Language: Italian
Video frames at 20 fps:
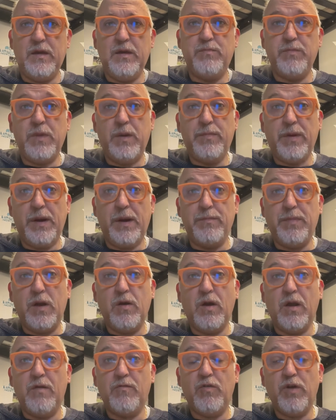e mi
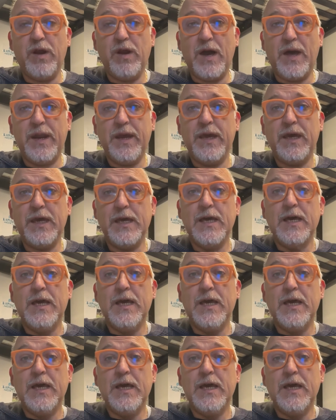preparo a lavorare,